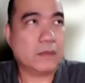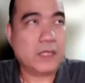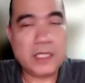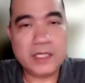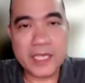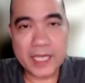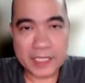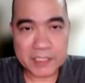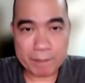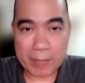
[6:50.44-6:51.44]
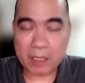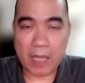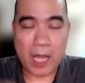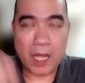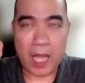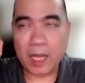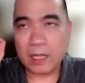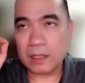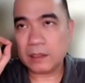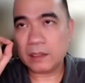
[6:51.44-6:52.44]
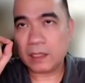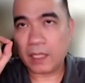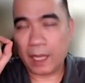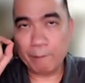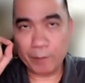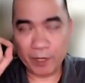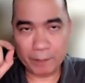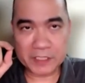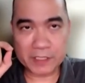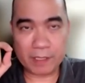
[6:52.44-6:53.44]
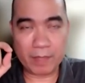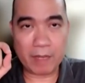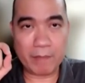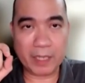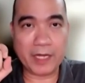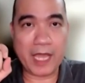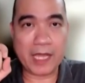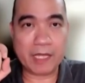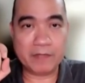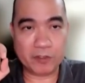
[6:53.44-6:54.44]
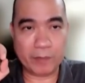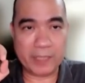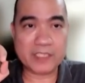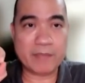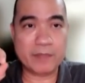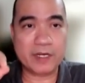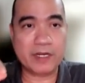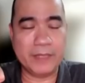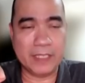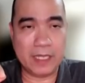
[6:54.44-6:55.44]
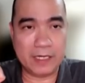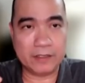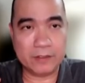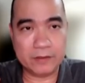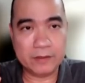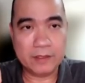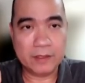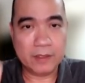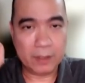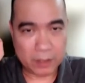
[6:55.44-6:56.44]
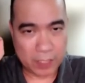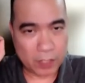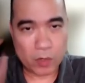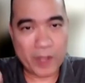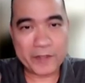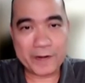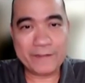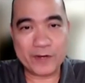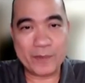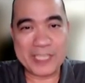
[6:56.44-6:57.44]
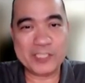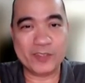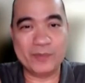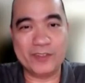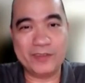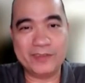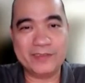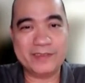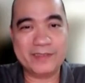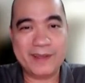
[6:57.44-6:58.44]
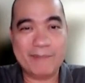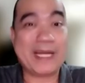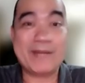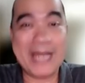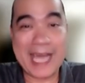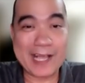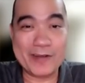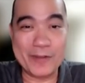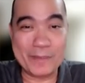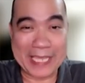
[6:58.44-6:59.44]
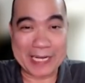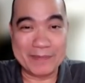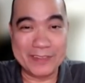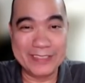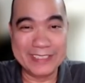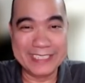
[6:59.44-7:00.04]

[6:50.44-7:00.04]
hindi na kasi pag ang ang ang purpose ng mga magnanakaw, itong mga cyber criminal na to, kinukuha yung information mo para manakaw yung pera mo.